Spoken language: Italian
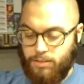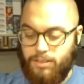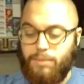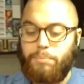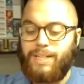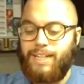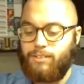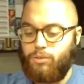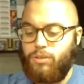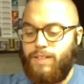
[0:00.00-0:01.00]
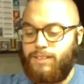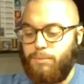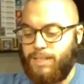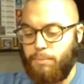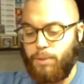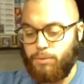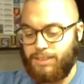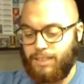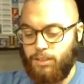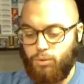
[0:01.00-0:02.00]
se, perché sono diversi perché poi
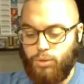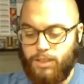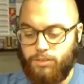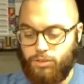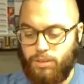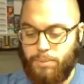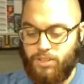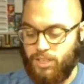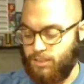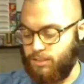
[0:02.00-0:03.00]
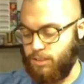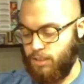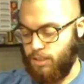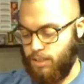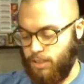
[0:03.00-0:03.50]
questi altri due sono sempre di Censi